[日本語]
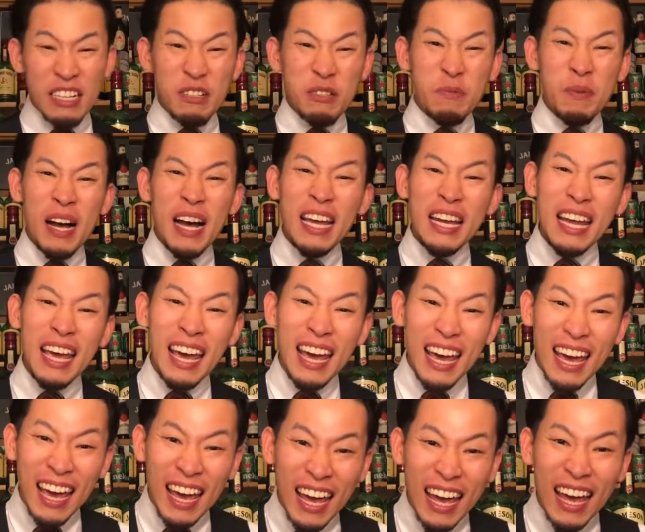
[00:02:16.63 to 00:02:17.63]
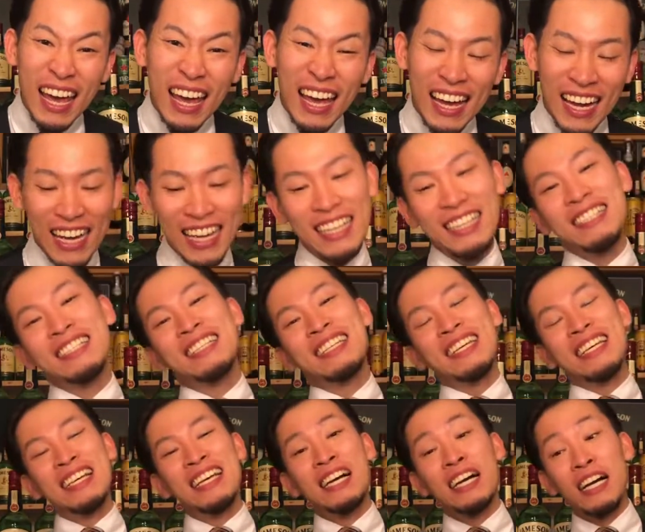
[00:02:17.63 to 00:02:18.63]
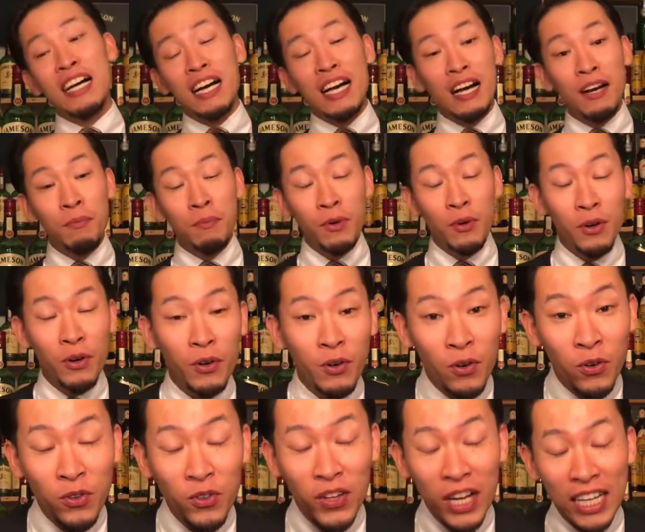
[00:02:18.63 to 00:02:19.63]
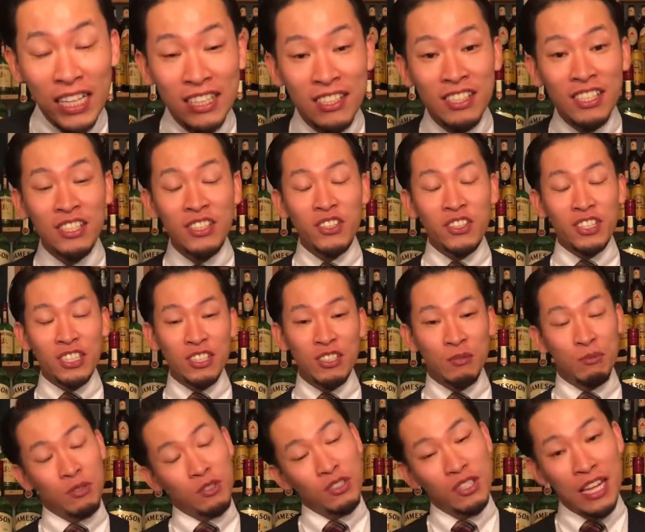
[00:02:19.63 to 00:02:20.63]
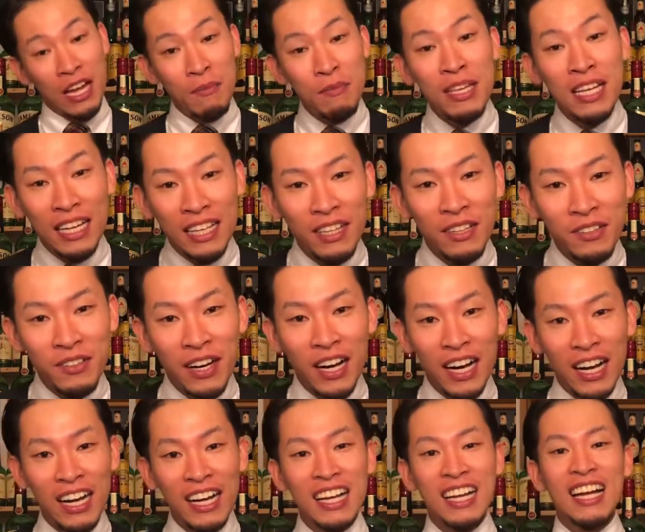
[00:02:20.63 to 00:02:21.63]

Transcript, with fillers: うまいねはいいやもうこの暑い時に飲むと涙出るわ